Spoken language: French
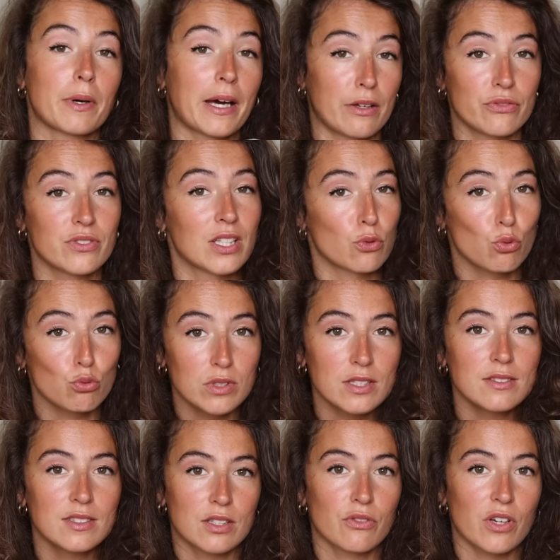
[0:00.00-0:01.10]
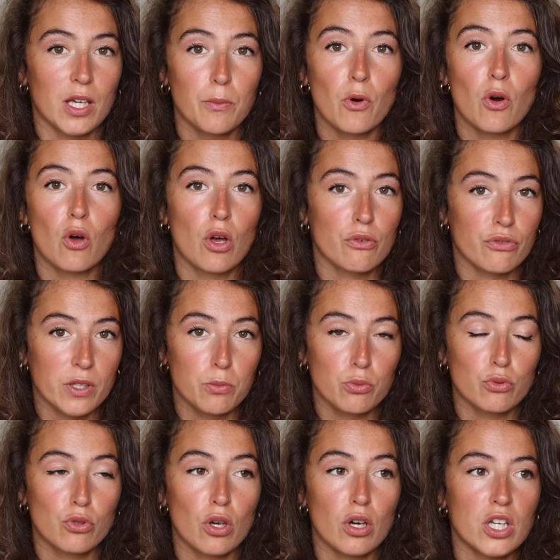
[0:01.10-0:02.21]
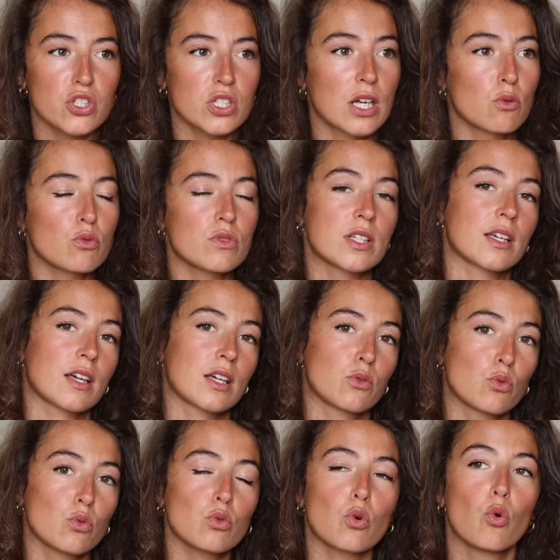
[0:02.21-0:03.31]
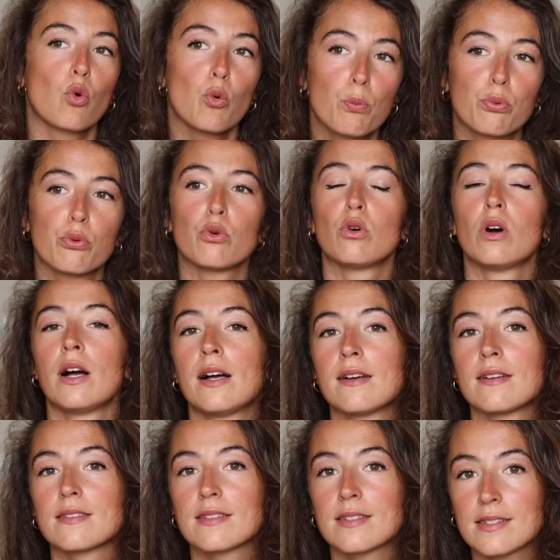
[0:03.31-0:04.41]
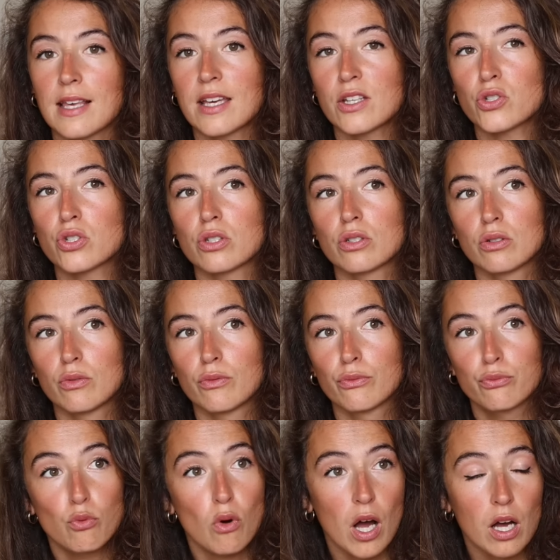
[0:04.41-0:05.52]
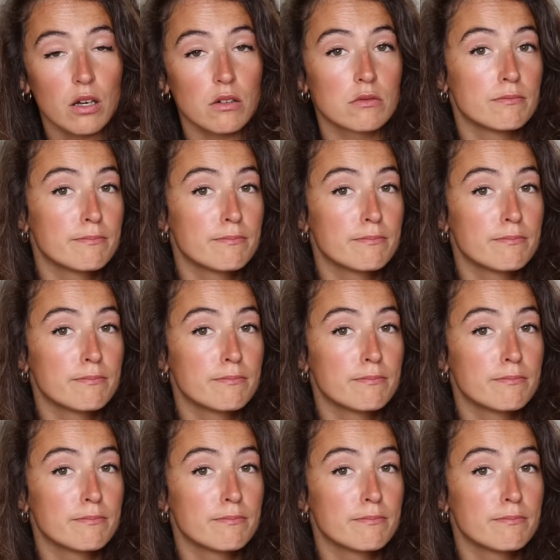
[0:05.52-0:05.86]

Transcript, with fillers: Bref, cette routine c'est vraiment un vrai bonheur et je la conseillerais donc aux peaux sèches voire